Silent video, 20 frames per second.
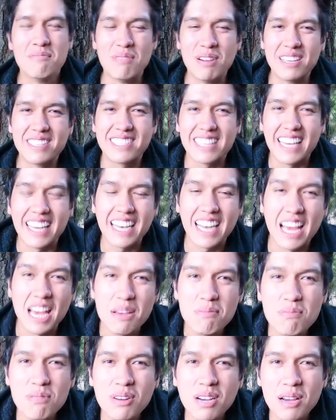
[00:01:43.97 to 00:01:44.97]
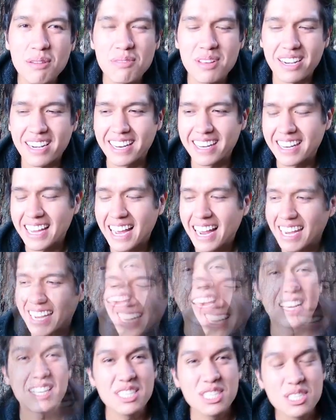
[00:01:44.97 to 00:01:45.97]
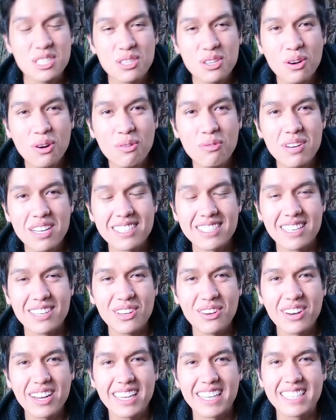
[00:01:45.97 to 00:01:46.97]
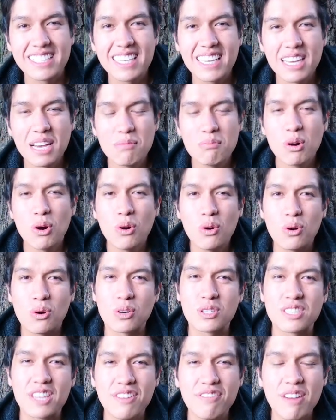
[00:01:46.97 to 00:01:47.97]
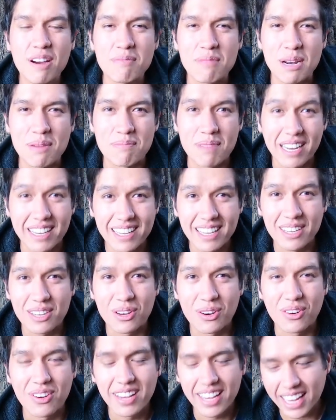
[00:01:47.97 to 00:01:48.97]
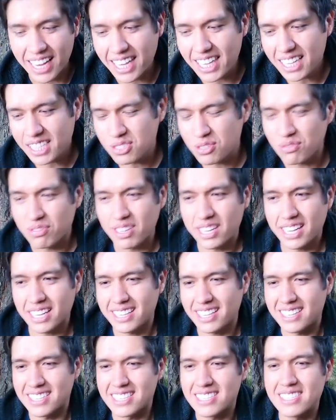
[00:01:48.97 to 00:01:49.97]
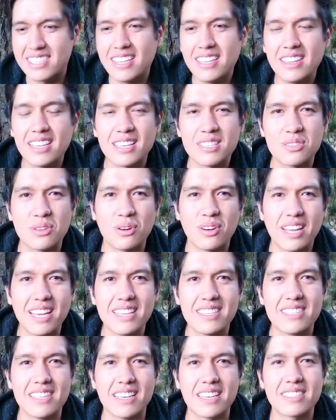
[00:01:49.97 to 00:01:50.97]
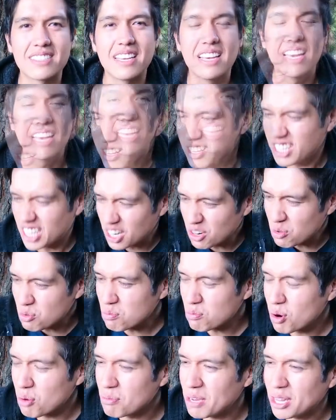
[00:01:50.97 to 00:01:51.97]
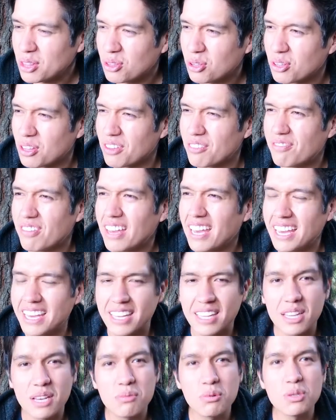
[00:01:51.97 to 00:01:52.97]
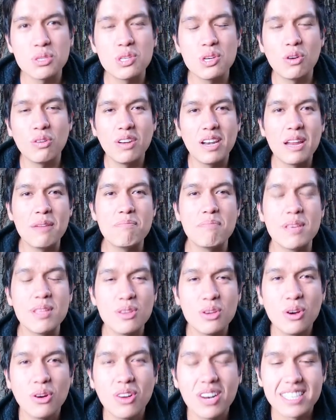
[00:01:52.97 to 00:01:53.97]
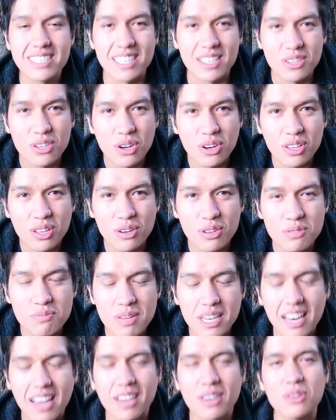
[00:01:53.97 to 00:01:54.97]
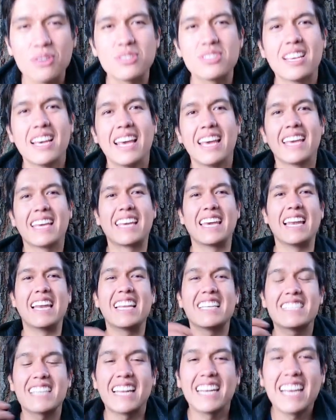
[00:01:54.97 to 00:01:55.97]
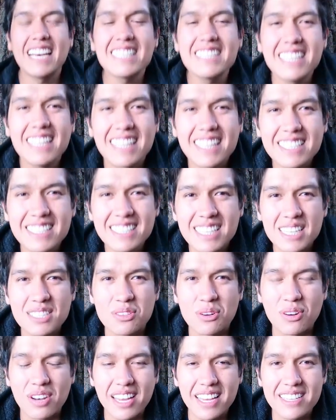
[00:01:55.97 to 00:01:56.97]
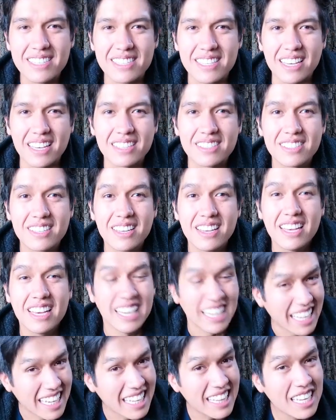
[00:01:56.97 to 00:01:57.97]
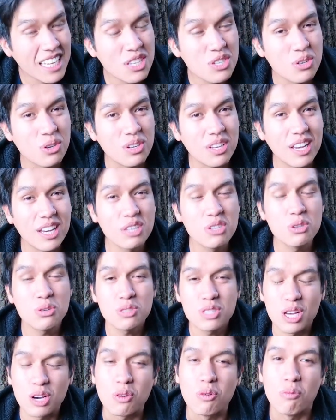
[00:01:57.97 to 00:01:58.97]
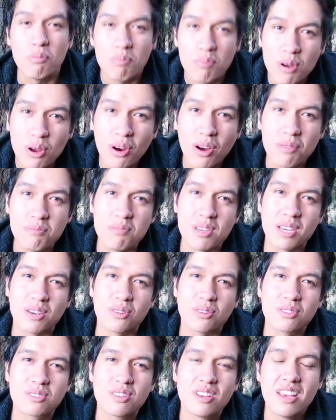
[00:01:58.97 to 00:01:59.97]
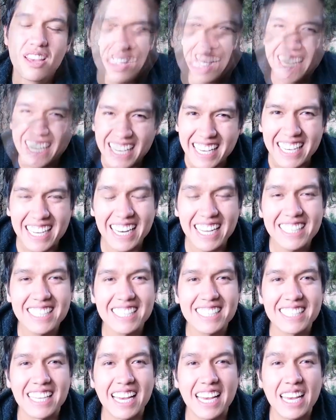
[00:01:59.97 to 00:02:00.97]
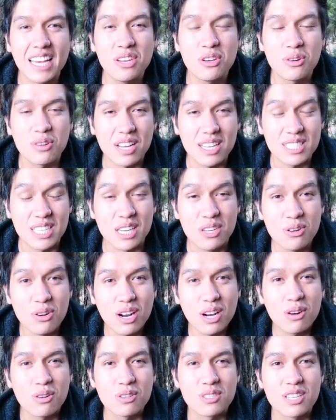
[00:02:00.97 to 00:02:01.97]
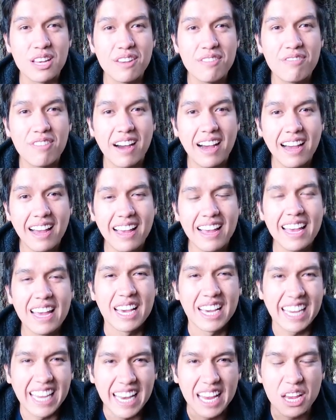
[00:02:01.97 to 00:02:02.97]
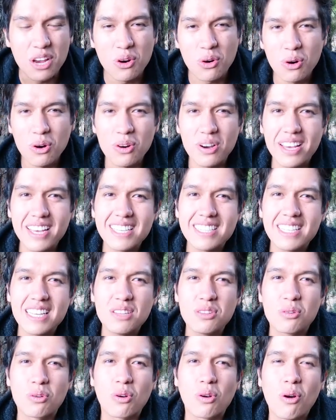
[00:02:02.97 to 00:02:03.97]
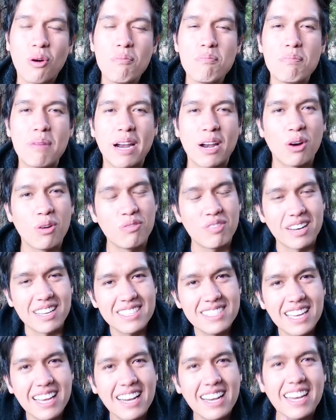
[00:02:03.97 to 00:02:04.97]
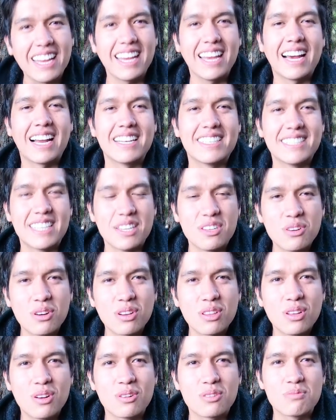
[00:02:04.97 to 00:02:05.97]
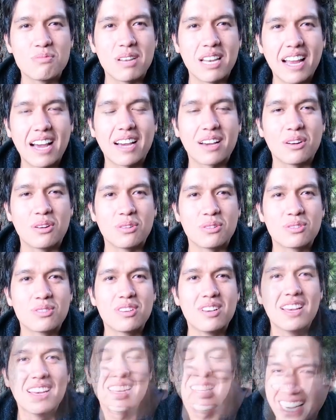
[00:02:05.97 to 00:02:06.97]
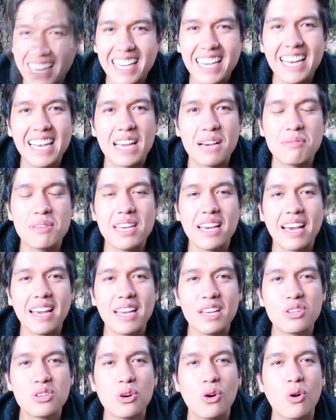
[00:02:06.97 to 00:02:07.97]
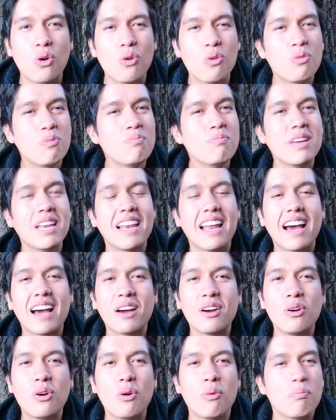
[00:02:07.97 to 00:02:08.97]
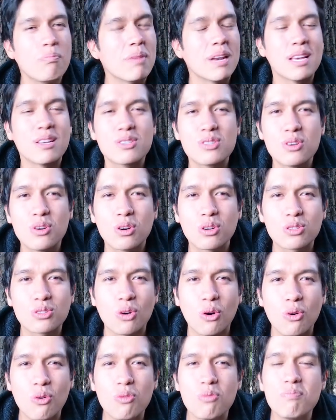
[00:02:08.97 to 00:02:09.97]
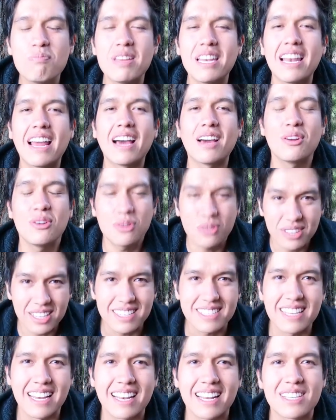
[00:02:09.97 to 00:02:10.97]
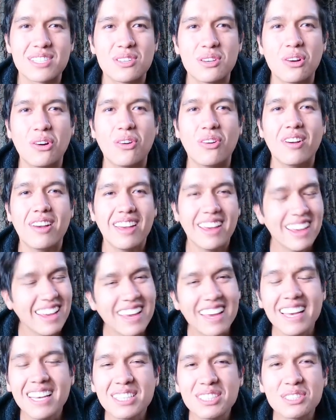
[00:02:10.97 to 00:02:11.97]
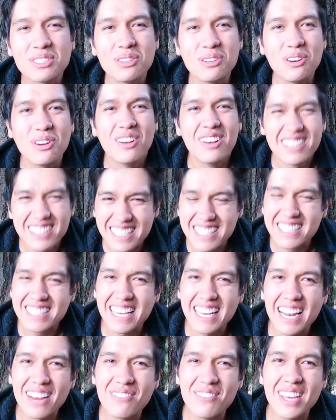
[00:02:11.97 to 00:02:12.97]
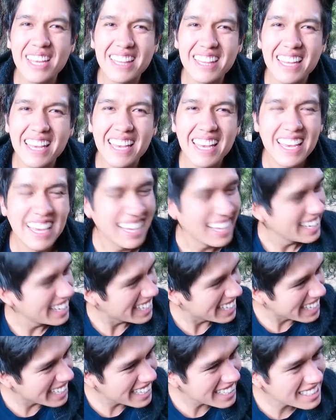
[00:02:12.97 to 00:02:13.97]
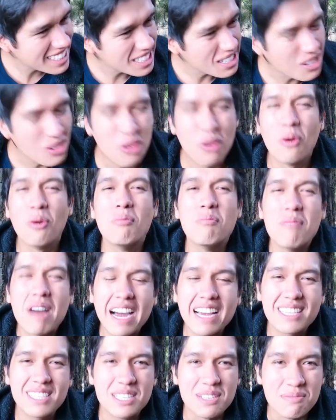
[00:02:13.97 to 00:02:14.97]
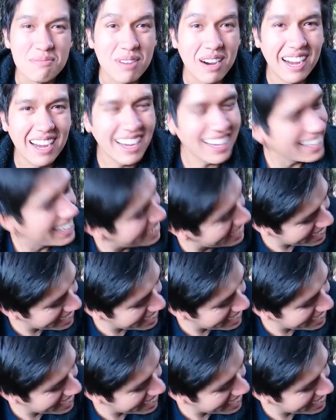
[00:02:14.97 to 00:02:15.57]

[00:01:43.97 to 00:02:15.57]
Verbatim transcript: pues en la época virreinal existió una señora que se llamó José Josefa Marmanillo. Ella sufría de distintas dolencias y en un momento de fe y devoción le pidió al Señor de los Milagros que le sanase de estas dolencias. Y dicho y hecho se cumplió amigos. Y gracias a ello la señora Josefa creó este turrón para ofrecerle al Señor de los Milagros, ya que le había hecho un milagro precioso, un milagro de sanación. Eso sinceramente es lo máximo, ¿ah?